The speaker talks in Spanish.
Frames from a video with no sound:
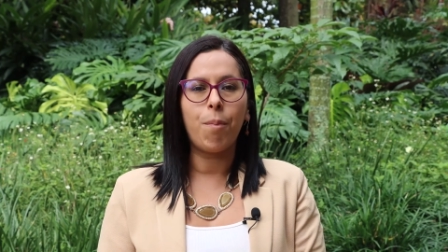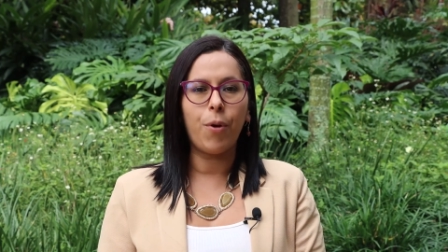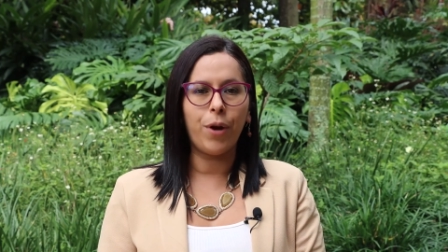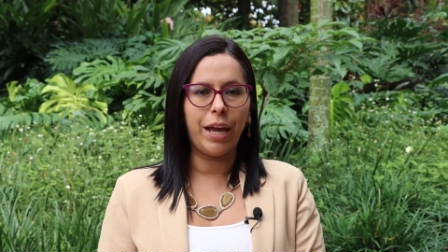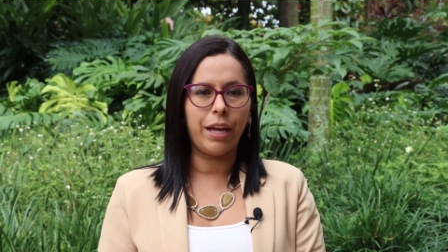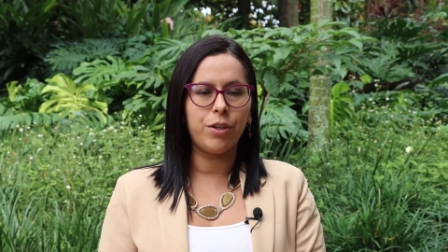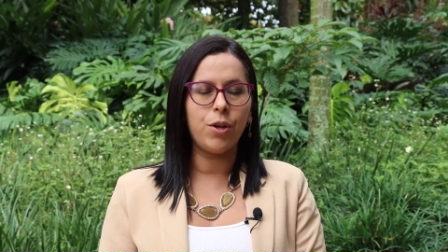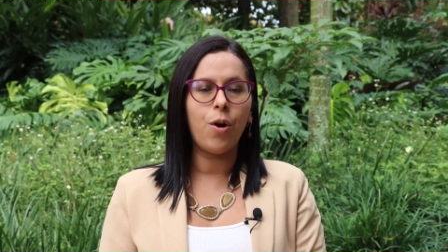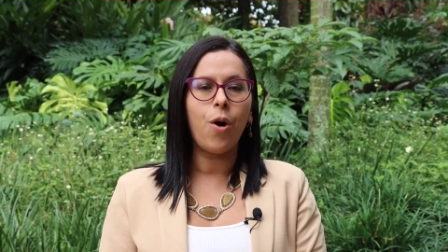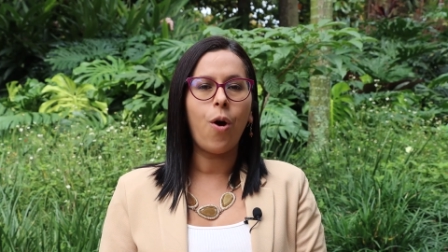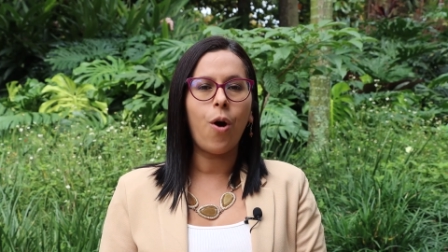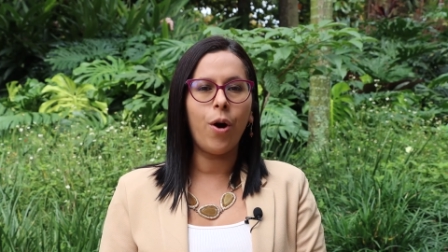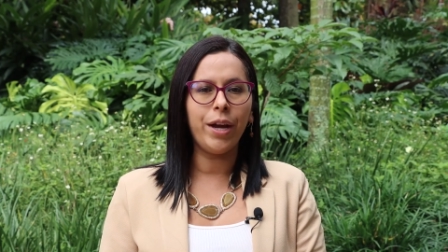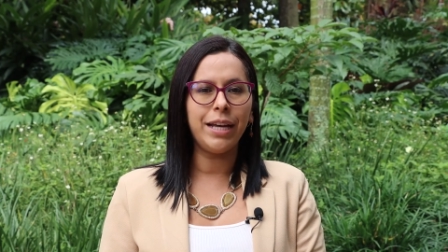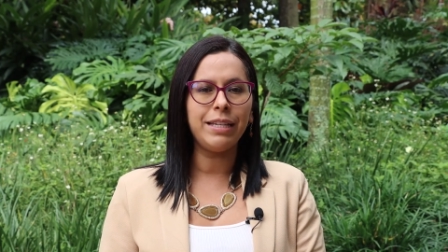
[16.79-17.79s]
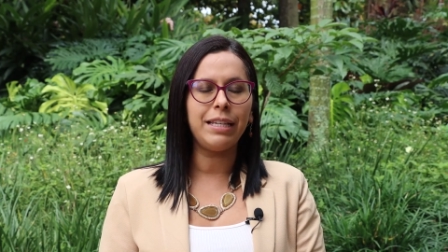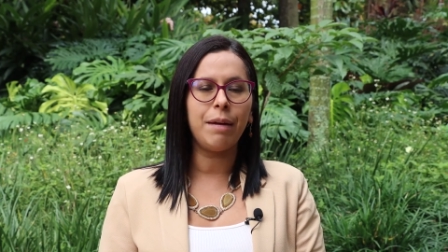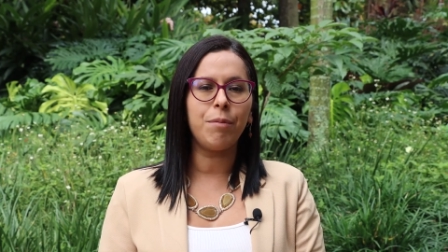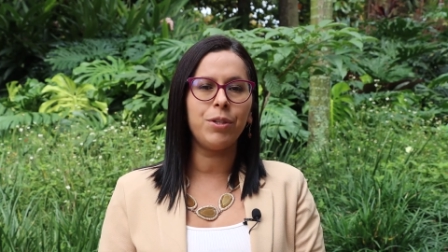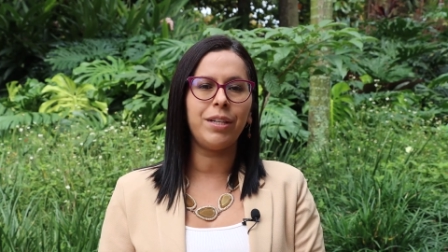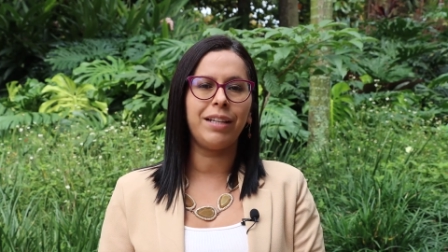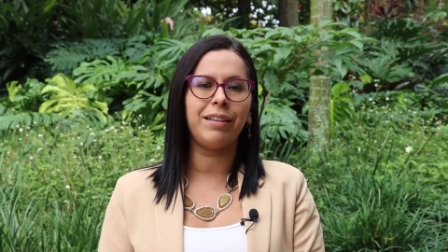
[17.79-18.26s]
Por ello, hoy
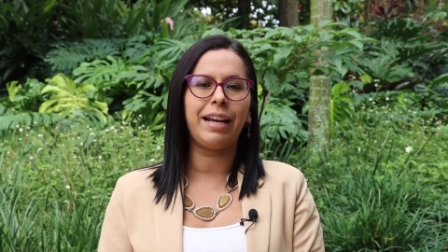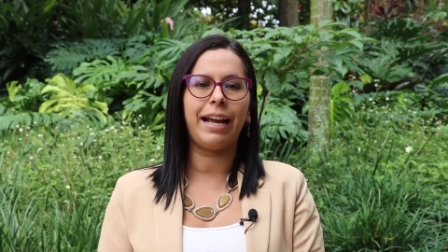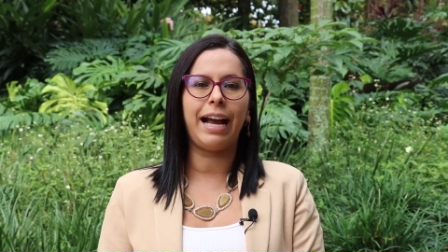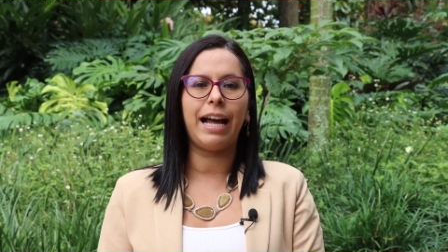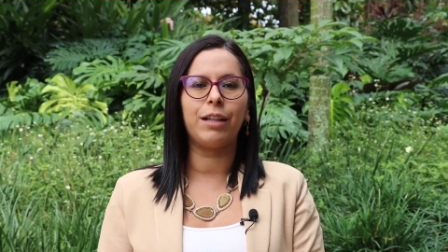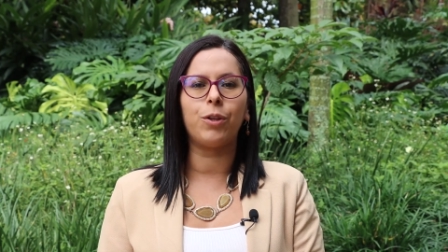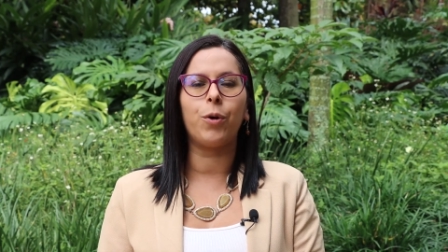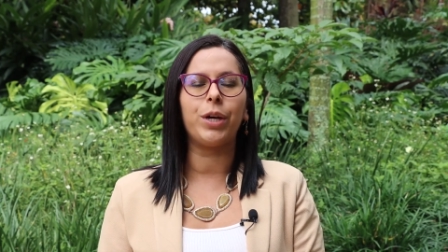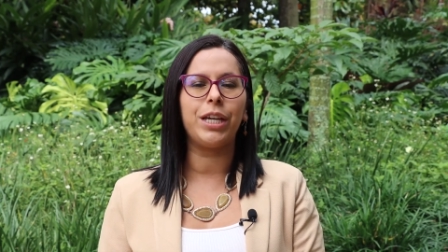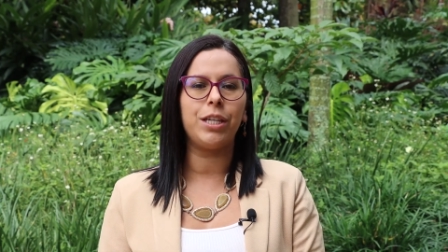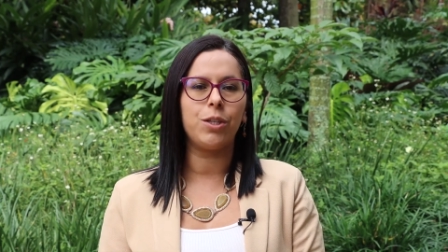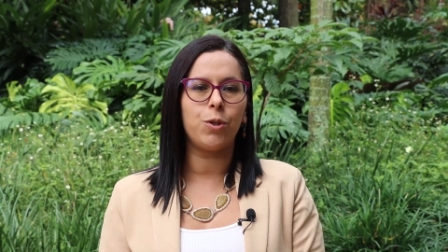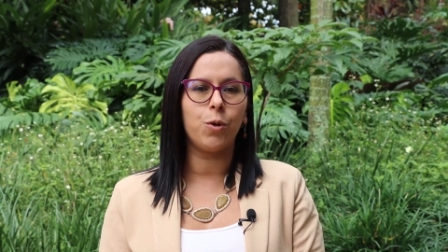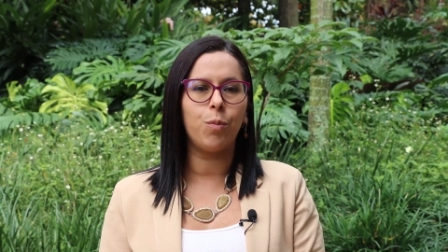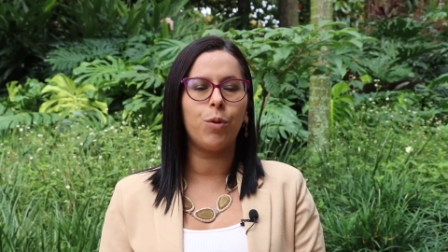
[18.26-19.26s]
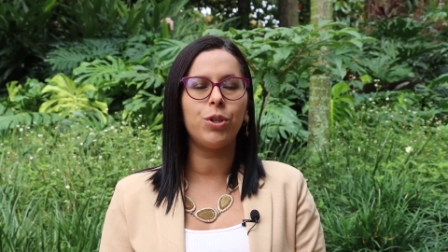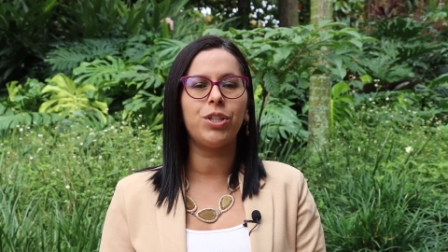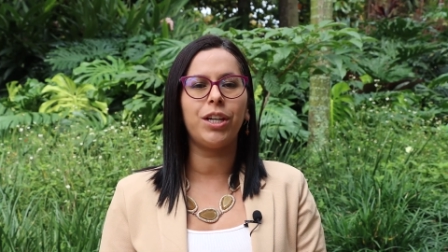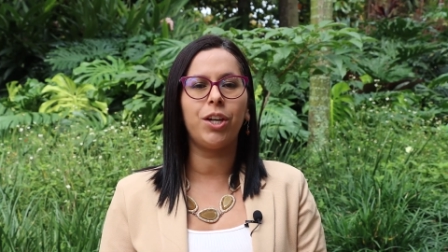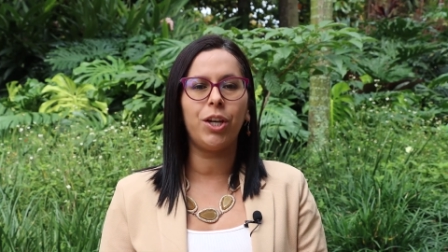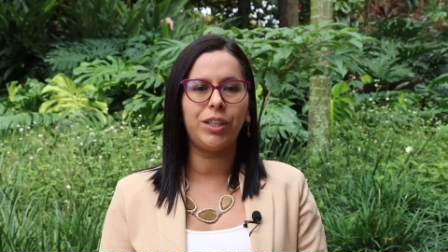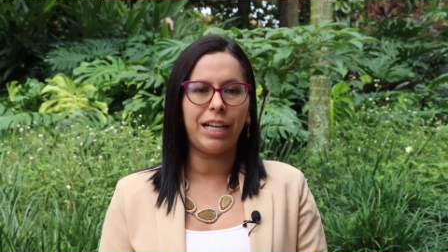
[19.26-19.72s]
estamos entregando
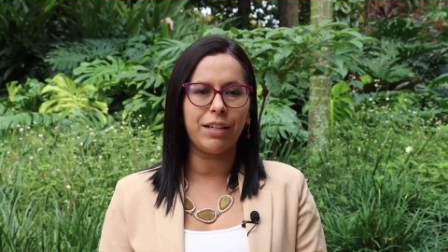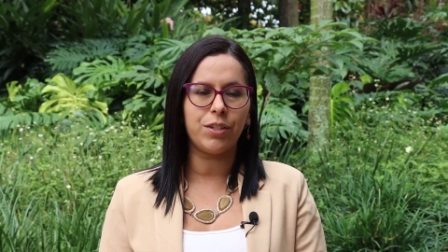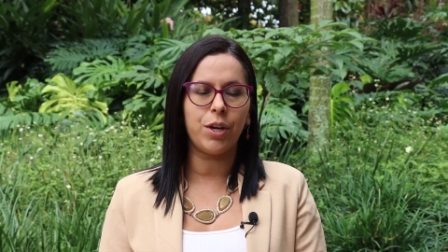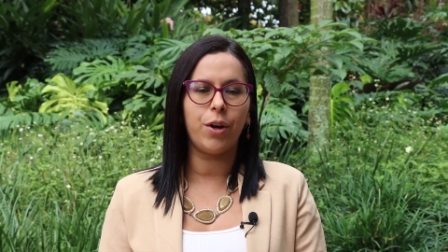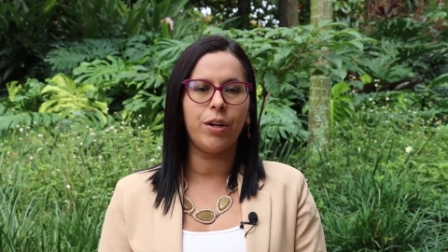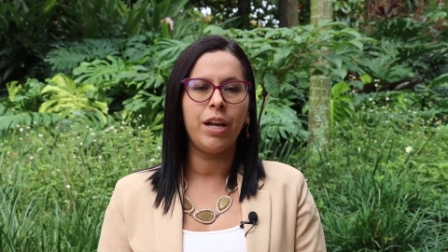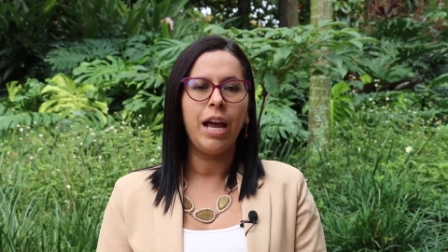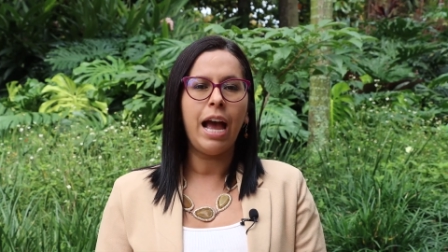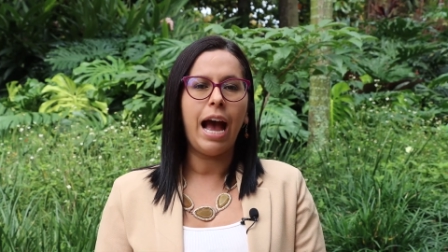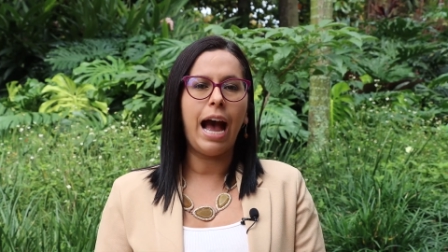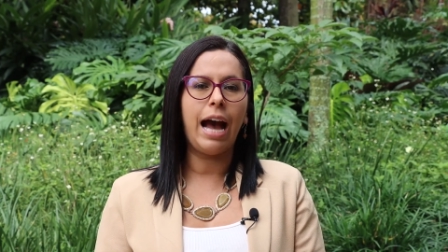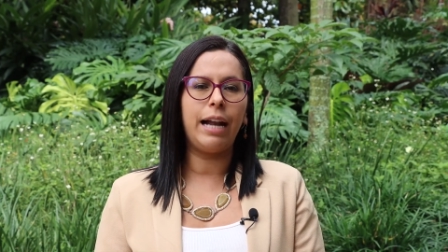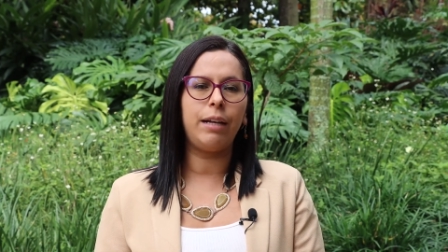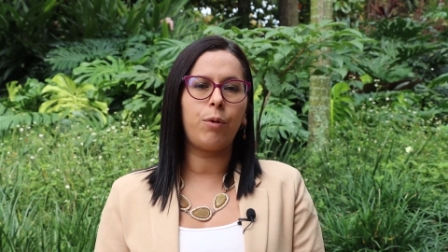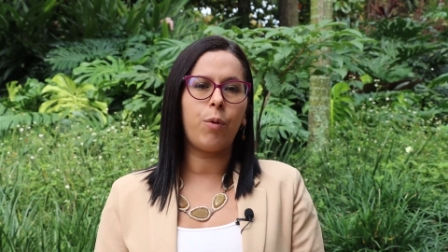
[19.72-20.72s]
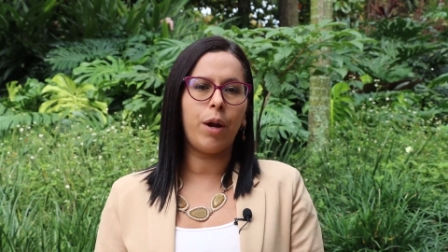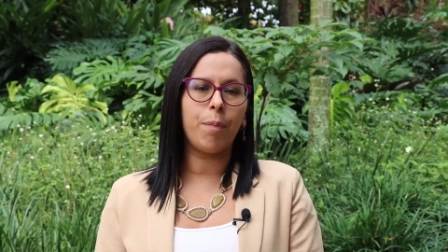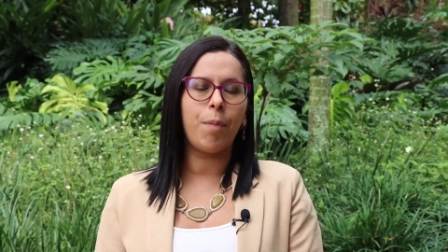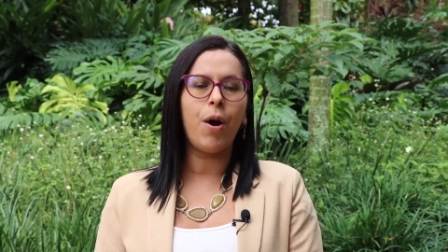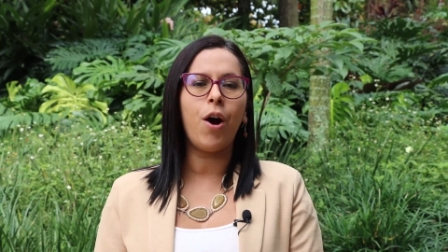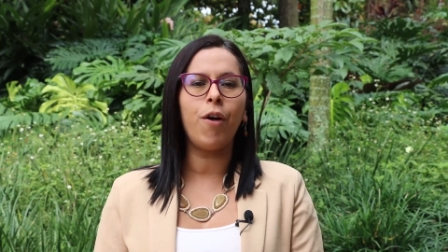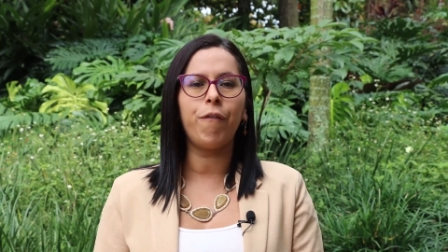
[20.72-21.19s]
insumos y dotación al
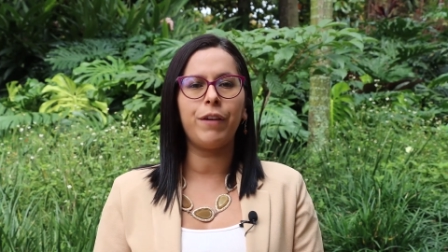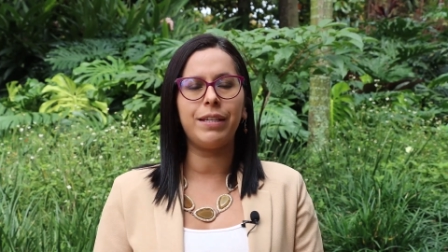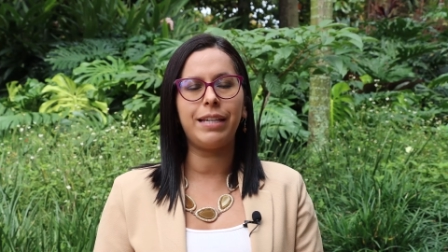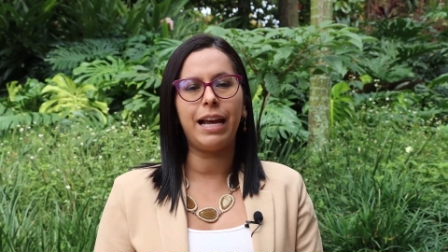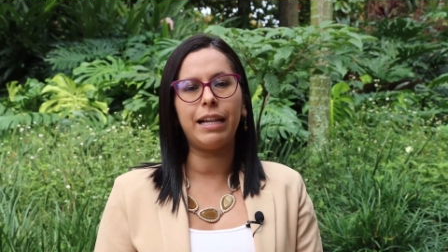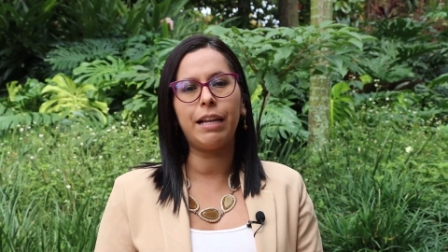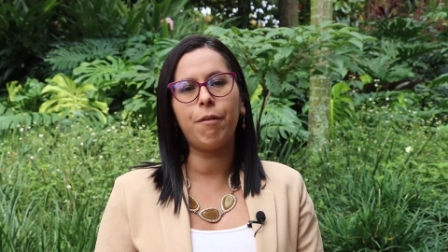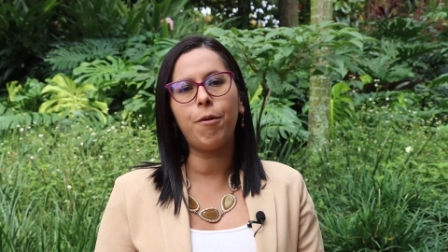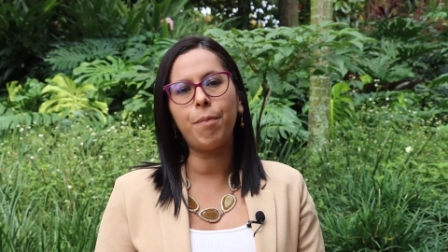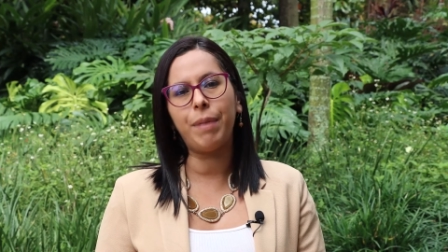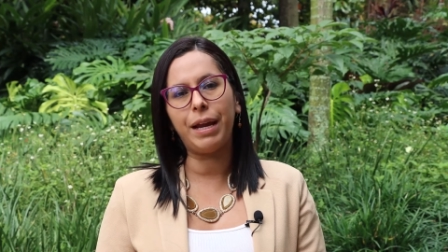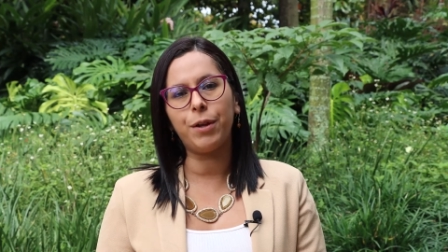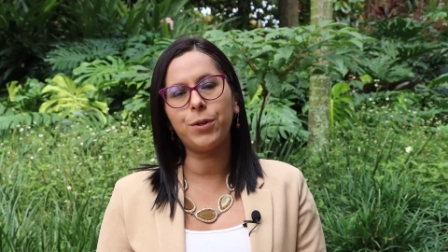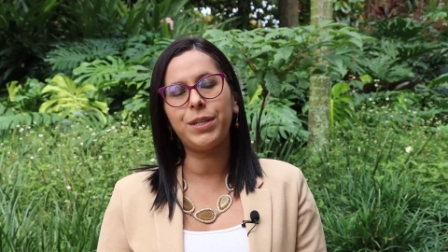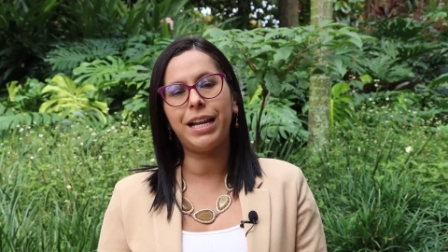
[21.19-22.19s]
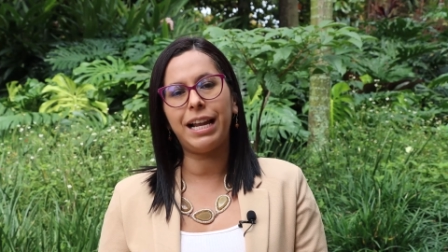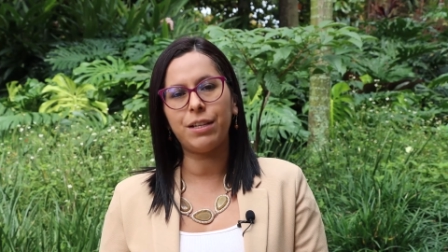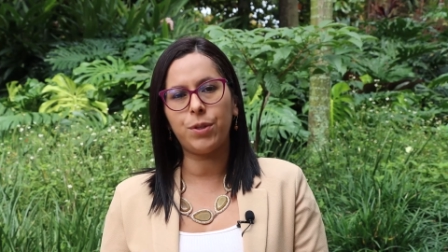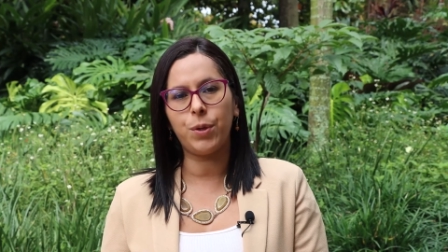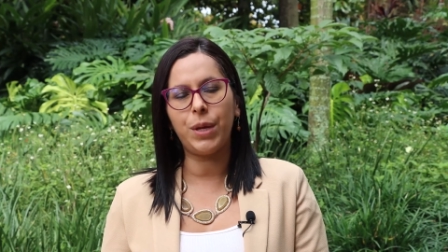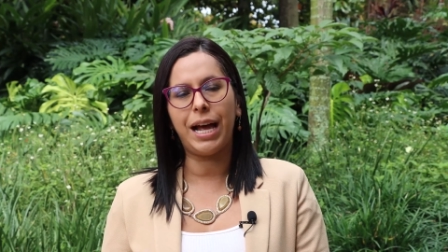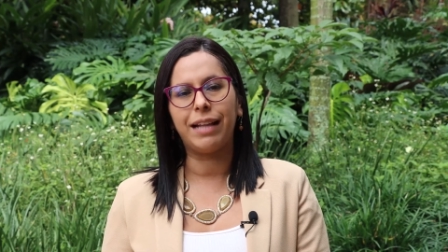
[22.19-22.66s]
Cuerpo Oficial de Bomberos de
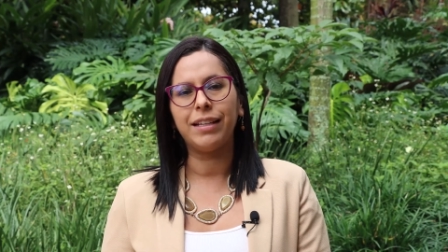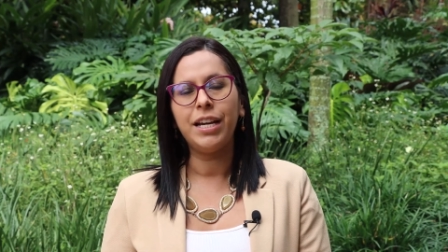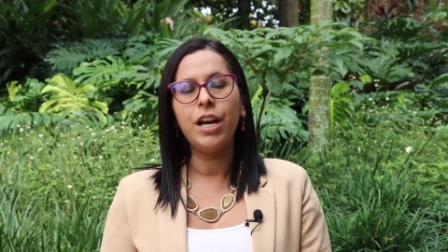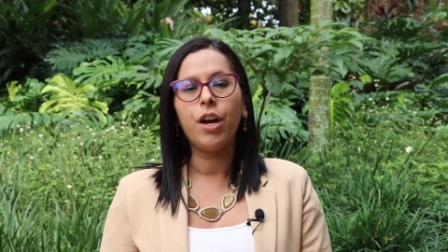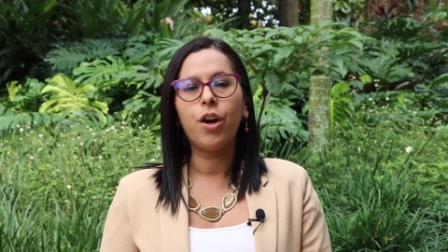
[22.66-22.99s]
la ciudad